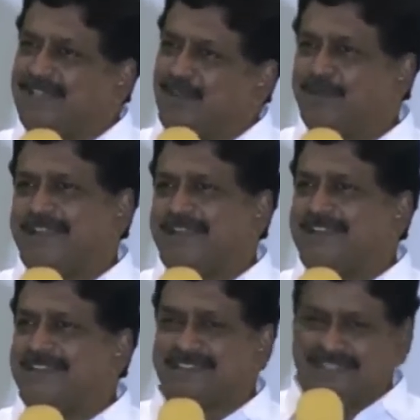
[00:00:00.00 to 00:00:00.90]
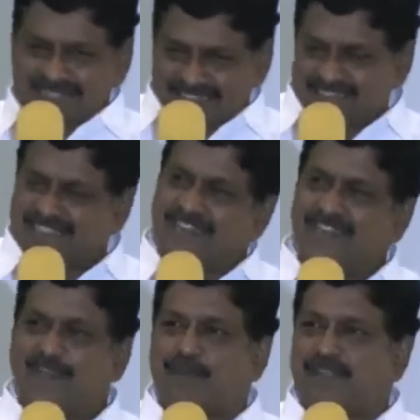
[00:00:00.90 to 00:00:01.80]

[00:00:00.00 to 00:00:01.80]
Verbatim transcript: ఎవరు పెట్టాలి కన్సర్న్ సెక్రటరీ